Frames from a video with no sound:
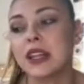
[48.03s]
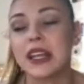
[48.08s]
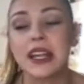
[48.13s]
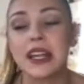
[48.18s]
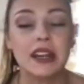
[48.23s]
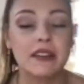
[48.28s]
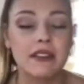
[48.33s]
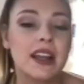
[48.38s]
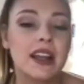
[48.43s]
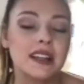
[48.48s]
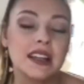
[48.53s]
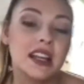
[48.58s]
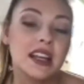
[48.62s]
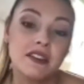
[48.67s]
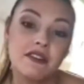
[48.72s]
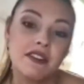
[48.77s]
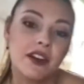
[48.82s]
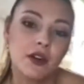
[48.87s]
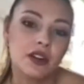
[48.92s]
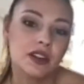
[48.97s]
che
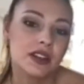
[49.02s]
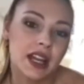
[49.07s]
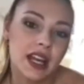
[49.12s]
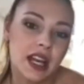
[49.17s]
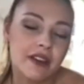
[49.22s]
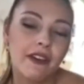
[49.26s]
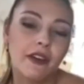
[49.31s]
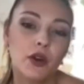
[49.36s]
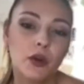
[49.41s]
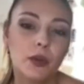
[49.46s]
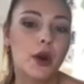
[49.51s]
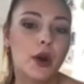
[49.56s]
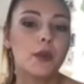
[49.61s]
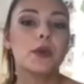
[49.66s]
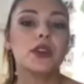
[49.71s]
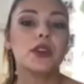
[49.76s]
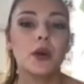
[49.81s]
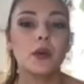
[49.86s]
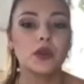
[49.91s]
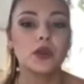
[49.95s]
deriv- derivano
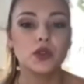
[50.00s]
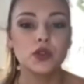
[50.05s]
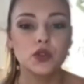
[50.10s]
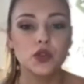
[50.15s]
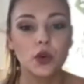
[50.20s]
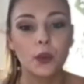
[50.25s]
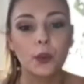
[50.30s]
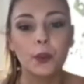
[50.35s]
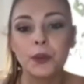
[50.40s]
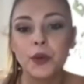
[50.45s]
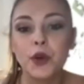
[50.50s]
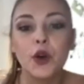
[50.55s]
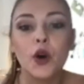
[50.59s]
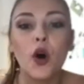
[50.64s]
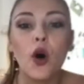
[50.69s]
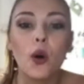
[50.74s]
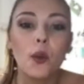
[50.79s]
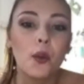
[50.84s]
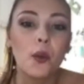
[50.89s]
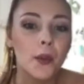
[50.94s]
proprio da questo
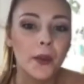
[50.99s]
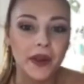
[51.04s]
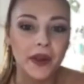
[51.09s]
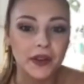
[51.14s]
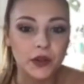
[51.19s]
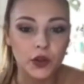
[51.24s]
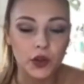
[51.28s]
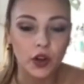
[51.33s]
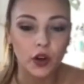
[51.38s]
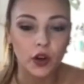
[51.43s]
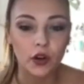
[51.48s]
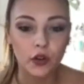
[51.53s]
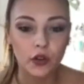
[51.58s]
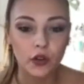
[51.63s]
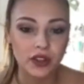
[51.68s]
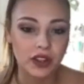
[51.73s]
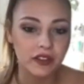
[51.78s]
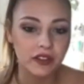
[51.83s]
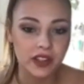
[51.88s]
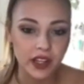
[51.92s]
mio momento
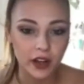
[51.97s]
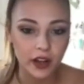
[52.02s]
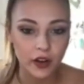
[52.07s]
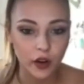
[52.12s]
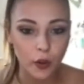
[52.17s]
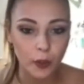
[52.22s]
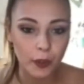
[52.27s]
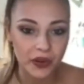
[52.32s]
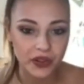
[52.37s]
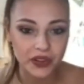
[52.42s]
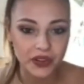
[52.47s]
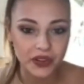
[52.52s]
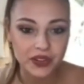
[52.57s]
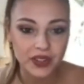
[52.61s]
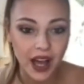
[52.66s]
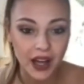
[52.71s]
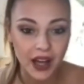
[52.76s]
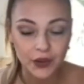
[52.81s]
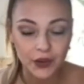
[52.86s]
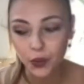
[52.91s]
ho, di vita che ho
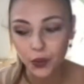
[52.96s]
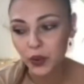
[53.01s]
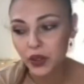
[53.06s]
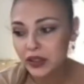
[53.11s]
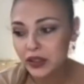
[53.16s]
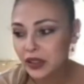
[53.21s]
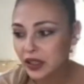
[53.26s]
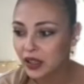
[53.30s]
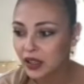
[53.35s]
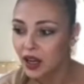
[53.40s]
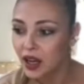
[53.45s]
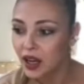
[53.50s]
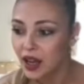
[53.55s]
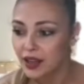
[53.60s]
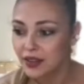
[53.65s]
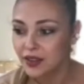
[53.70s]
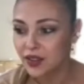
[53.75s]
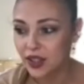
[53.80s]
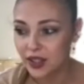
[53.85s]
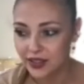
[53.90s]
passato. Quindi
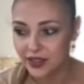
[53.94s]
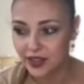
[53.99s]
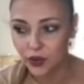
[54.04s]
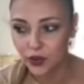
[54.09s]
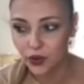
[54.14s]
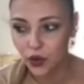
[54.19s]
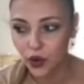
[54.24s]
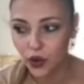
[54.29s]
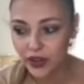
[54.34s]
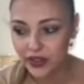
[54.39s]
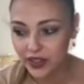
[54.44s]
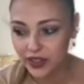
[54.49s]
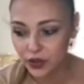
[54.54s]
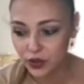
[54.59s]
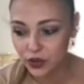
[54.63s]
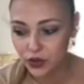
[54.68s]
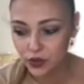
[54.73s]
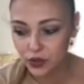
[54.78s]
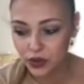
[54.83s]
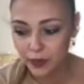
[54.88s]
sì, è stato, è stato
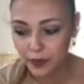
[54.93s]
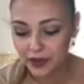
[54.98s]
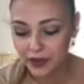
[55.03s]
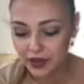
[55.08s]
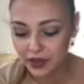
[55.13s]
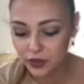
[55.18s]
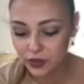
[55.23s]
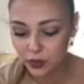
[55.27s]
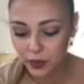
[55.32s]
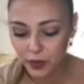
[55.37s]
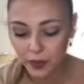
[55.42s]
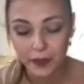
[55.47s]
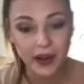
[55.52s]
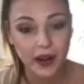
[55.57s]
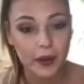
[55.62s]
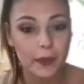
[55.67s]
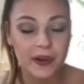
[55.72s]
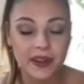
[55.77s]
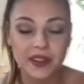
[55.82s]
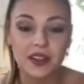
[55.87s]
assolutamente super
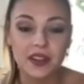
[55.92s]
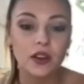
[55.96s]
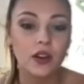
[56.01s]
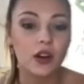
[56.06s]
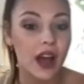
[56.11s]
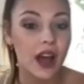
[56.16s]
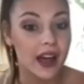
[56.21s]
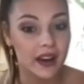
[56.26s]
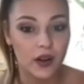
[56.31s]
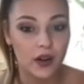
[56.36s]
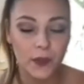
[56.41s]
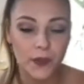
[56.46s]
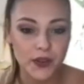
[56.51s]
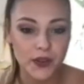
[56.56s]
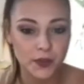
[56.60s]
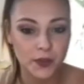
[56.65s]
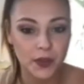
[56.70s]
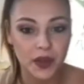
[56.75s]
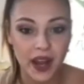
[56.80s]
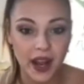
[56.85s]
mega particolare come
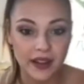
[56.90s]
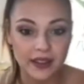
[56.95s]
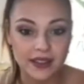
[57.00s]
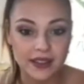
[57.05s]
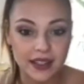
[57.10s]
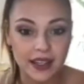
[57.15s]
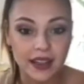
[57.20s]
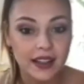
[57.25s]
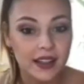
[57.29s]
esperienza.